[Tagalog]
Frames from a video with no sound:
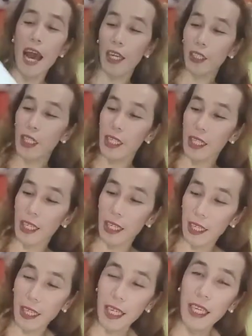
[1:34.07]

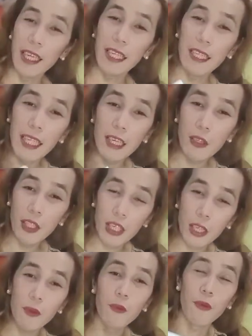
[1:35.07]
Actually, hindi ko
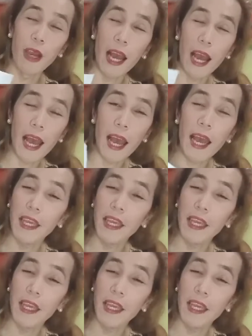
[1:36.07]
siya nakuha.